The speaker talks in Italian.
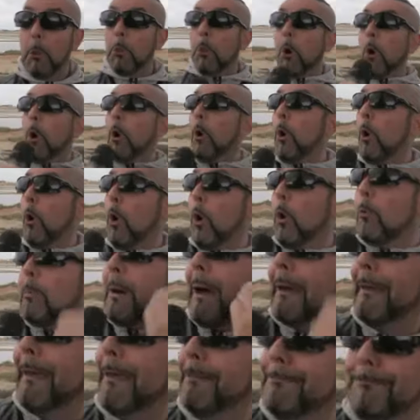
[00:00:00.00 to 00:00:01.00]
No,
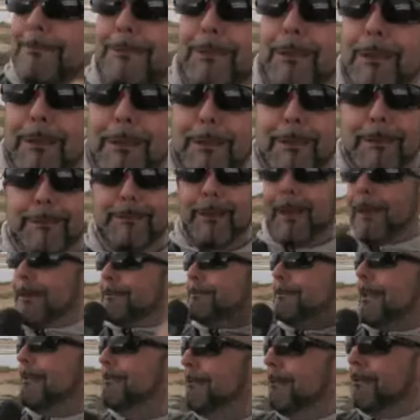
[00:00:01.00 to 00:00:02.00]
ma che dice?
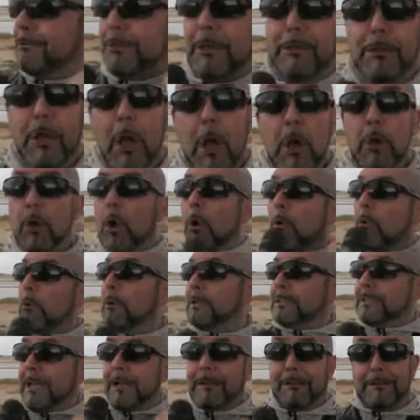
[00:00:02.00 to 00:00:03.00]
Che sta dicendo? Con
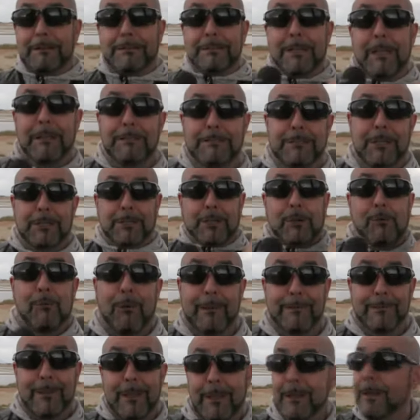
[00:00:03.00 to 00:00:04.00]
questa crisi che c'è
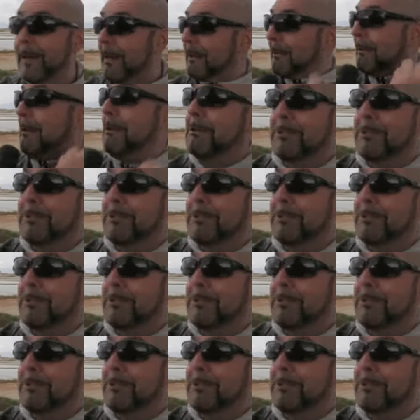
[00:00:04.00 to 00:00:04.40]
50 euro e